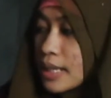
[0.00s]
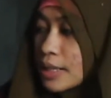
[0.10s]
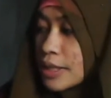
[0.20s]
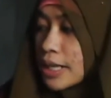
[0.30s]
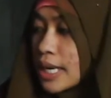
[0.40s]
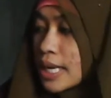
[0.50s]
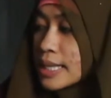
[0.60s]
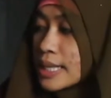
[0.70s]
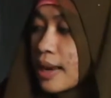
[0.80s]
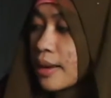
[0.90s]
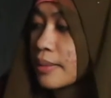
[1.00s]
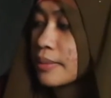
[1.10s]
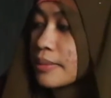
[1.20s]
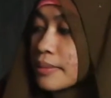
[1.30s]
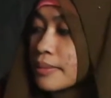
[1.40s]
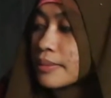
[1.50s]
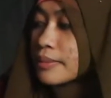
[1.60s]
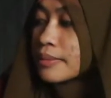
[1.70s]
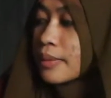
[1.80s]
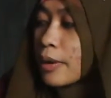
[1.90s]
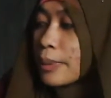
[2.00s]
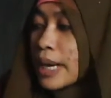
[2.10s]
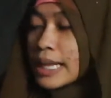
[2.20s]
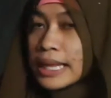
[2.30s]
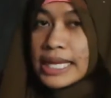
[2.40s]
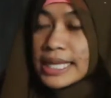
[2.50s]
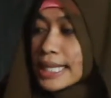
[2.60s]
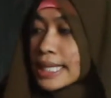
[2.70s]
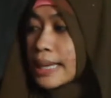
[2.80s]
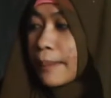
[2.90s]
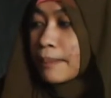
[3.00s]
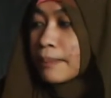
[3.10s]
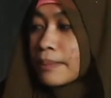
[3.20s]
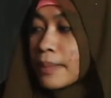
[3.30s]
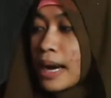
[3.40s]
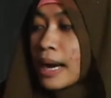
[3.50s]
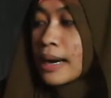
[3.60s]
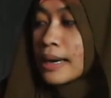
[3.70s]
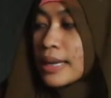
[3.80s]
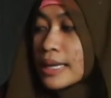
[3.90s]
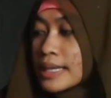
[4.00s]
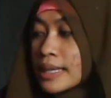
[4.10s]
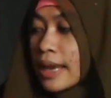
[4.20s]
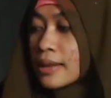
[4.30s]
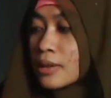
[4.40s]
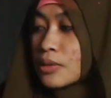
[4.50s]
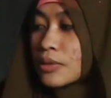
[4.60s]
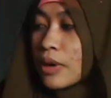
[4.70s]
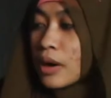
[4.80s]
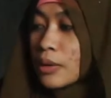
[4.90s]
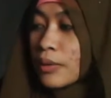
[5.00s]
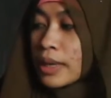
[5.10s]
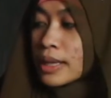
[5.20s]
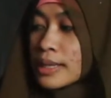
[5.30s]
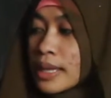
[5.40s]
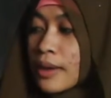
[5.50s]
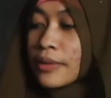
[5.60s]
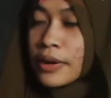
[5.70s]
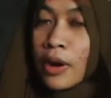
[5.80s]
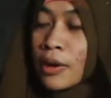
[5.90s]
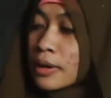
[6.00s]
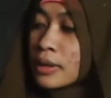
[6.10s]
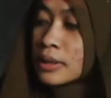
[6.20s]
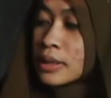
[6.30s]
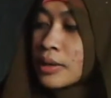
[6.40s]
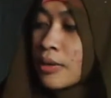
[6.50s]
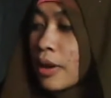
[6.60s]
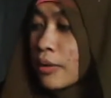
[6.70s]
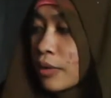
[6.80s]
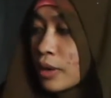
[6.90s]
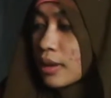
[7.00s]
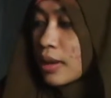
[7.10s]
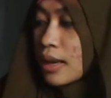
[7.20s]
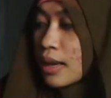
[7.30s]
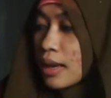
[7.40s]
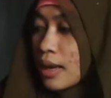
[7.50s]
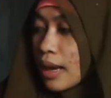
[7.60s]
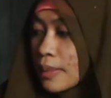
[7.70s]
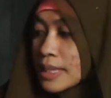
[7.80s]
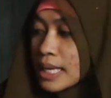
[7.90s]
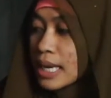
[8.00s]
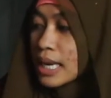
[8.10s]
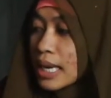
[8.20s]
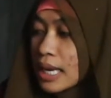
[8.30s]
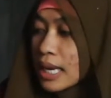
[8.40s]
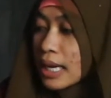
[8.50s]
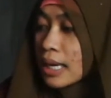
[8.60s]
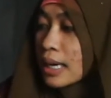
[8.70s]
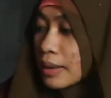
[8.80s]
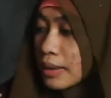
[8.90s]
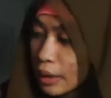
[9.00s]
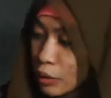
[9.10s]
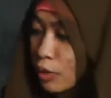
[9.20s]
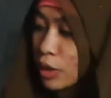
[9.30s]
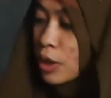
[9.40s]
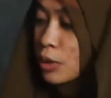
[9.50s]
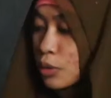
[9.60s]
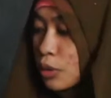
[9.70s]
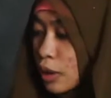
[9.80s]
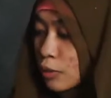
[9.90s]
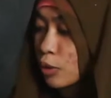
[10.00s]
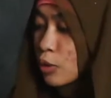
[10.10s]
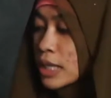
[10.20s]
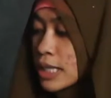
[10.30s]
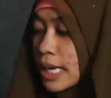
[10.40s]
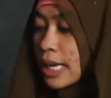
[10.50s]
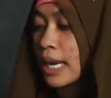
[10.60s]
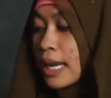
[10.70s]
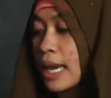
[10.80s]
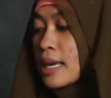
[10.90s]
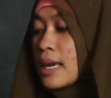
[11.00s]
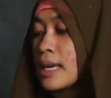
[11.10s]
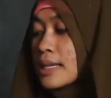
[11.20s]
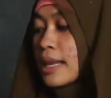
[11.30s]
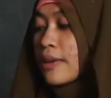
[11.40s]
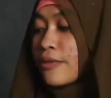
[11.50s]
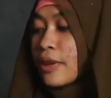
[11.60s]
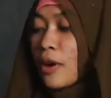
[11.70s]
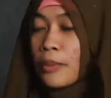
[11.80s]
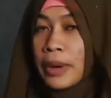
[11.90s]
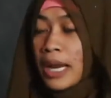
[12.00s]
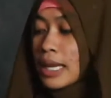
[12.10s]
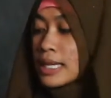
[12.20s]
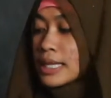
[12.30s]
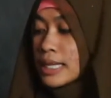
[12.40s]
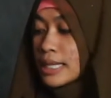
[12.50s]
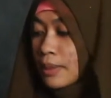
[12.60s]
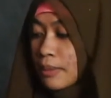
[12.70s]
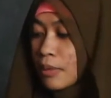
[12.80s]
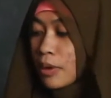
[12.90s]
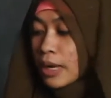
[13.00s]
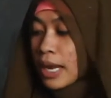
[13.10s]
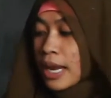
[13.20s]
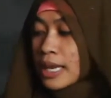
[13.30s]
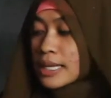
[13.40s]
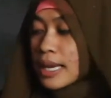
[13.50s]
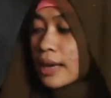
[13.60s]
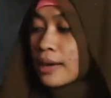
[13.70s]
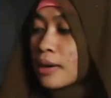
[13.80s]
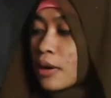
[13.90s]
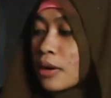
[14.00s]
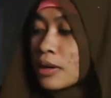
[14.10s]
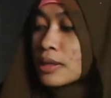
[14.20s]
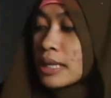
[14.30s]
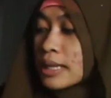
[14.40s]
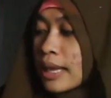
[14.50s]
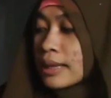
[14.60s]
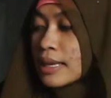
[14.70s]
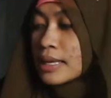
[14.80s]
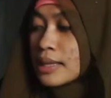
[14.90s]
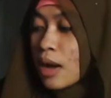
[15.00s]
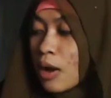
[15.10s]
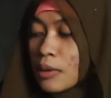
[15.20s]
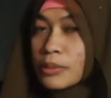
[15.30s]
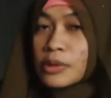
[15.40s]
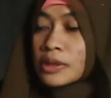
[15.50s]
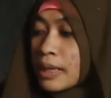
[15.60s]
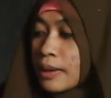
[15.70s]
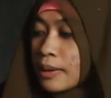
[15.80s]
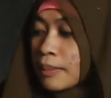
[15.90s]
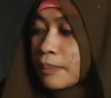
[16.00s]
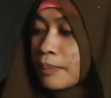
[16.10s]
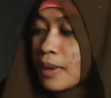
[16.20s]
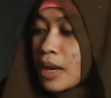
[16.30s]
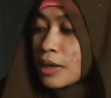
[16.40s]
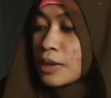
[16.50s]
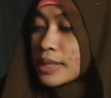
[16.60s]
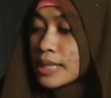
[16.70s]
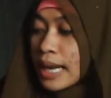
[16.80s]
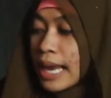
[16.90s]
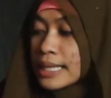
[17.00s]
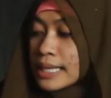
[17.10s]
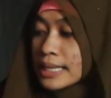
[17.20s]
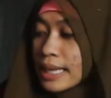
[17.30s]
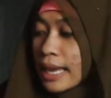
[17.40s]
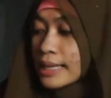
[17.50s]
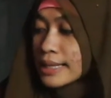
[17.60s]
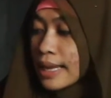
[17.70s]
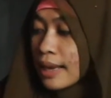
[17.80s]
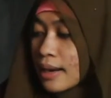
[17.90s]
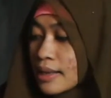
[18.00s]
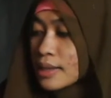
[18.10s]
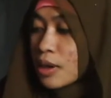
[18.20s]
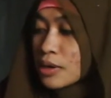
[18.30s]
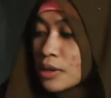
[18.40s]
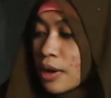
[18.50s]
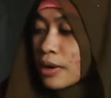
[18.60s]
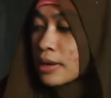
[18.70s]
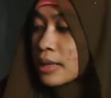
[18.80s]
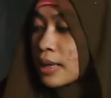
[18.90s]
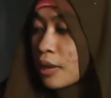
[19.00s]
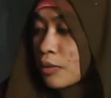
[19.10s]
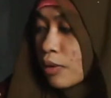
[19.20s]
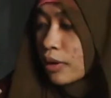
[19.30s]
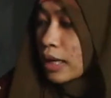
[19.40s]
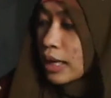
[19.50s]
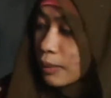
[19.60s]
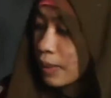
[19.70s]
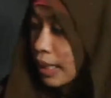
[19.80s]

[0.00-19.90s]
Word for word: selanjutnya ada some operating system are designed to work with a server on the network. Apa sih uh, network itu? Network itu kan jaringan ya. Server operating system organize and the coordinates how multi user access and share resource on the network. Ini